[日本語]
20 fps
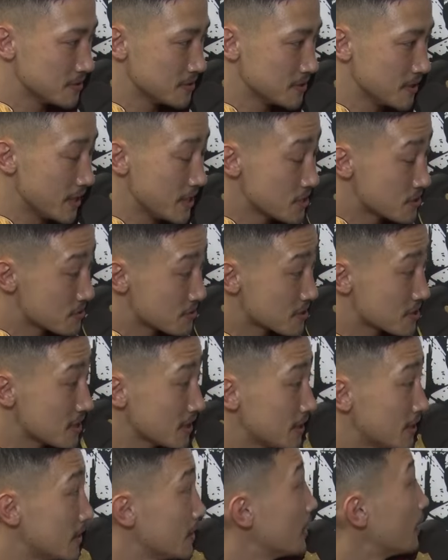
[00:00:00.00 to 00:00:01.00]
練習して
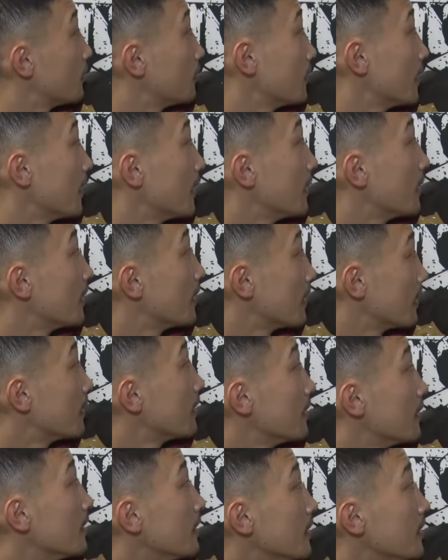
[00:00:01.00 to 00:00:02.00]
きてたので
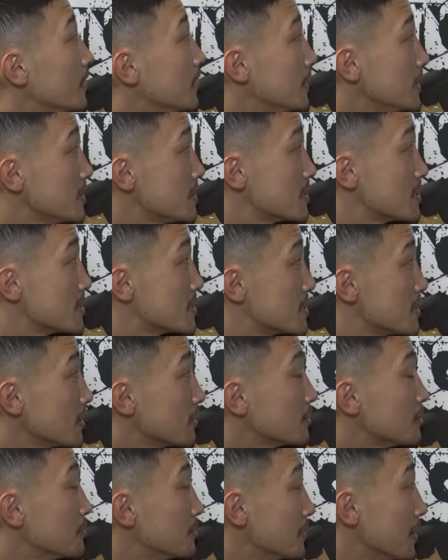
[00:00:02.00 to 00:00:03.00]
意識しな
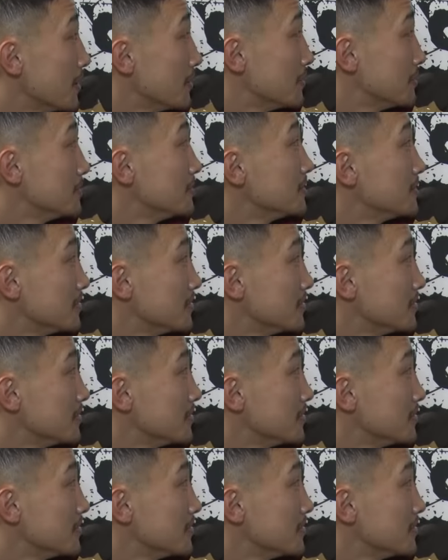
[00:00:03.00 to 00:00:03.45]
くても出る